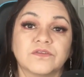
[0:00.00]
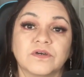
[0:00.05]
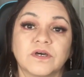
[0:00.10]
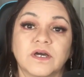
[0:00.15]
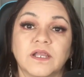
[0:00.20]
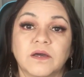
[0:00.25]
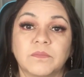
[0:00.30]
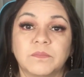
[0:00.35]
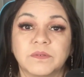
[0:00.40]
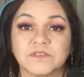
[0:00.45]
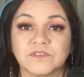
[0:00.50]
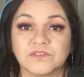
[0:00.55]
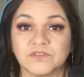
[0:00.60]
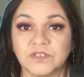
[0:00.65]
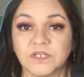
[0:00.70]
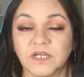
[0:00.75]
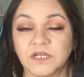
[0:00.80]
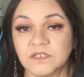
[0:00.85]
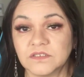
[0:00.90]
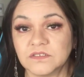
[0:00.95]
a todas las
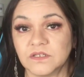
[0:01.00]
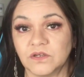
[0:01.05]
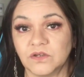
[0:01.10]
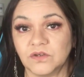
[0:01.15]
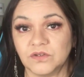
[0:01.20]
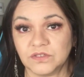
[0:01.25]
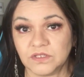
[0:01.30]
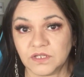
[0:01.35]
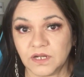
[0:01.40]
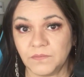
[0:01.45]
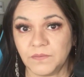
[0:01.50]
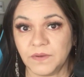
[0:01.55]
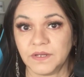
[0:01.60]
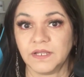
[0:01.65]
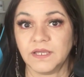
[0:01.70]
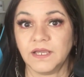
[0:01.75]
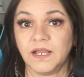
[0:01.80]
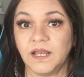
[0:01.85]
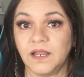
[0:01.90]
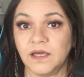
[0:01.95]
personas que se
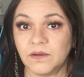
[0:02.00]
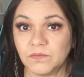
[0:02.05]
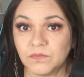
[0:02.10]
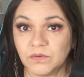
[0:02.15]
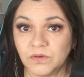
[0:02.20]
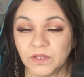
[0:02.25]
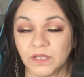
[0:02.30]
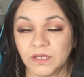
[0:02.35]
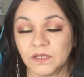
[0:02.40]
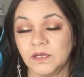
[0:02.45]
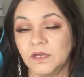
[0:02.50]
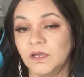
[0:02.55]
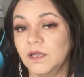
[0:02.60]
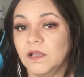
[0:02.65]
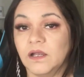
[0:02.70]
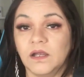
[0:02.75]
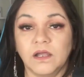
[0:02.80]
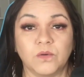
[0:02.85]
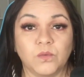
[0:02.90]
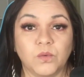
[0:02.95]
encontraban en la boda
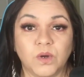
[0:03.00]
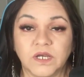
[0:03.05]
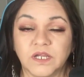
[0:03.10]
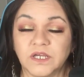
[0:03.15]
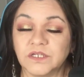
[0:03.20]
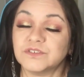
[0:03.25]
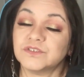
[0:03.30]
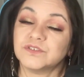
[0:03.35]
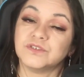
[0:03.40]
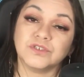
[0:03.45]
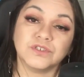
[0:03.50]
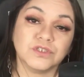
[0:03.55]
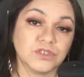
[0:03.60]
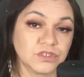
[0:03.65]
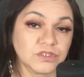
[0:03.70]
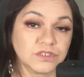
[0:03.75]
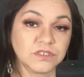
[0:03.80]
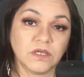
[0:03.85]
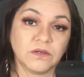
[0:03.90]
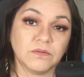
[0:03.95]
las cuales
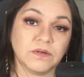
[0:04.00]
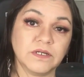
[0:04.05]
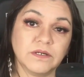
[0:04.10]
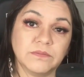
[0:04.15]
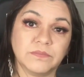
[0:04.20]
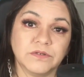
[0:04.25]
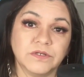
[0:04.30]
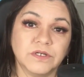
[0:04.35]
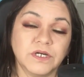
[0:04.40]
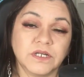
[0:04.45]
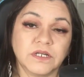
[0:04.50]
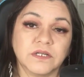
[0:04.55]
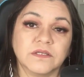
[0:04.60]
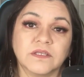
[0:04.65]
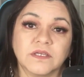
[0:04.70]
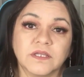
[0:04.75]
no se iban a poder